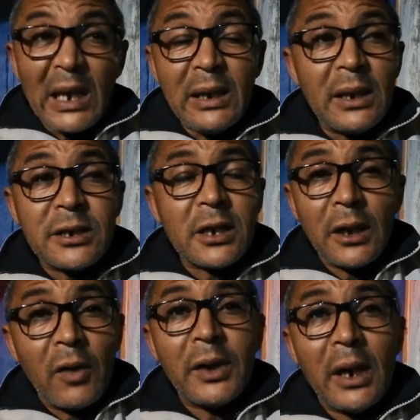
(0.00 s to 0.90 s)
اذا
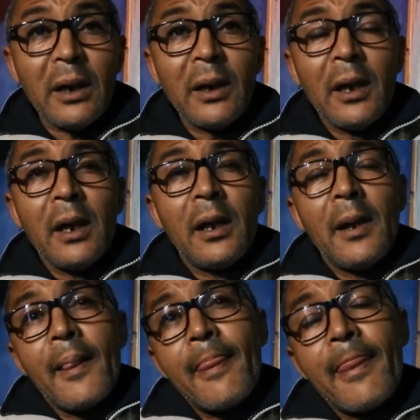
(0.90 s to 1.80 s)
استدعونا وبالنسبه
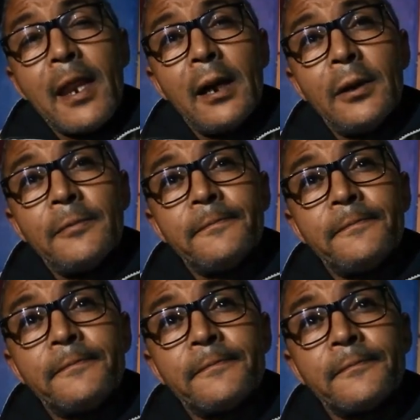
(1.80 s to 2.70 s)
لجمعيه
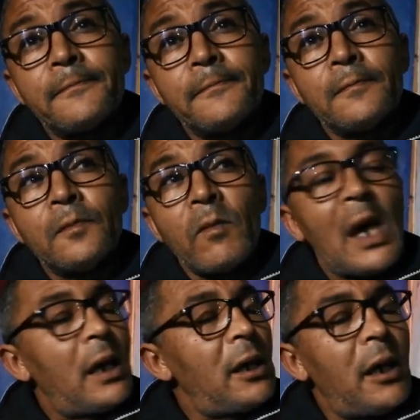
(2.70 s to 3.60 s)
الاباء ما
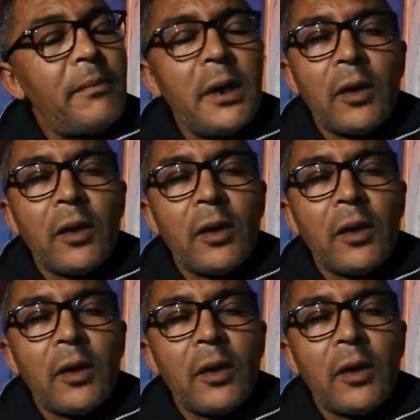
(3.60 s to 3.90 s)
شاركتش لم يعني